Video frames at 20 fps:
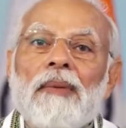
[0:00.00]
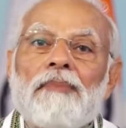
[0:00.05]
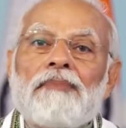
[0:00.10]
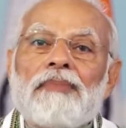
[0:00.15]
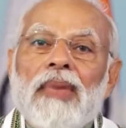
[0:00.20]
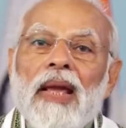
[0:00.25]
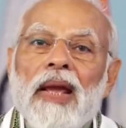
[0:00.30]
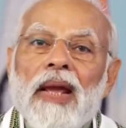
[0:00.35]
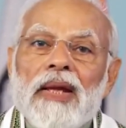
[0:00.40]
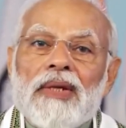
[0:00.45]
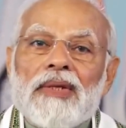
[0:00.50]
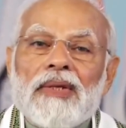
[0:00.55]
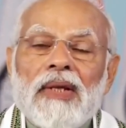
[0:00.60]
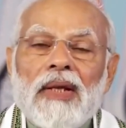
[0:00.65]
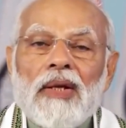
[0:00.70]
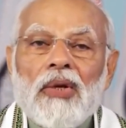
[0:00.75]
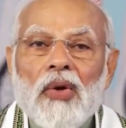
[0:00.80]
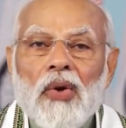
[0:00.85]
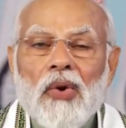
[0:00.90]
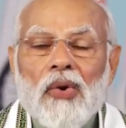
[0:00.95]
जब देश
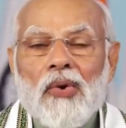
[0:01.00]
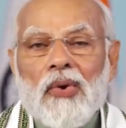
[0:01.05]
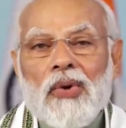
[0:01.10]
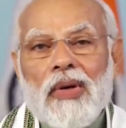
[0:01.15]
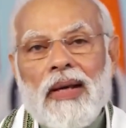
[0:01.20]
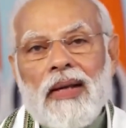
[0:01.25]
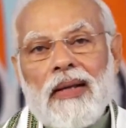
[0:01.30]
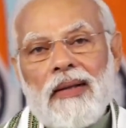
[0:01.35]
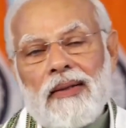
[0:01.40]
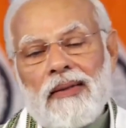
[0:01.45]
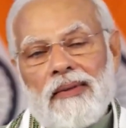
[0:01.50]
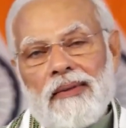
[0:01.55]
के लोगों ने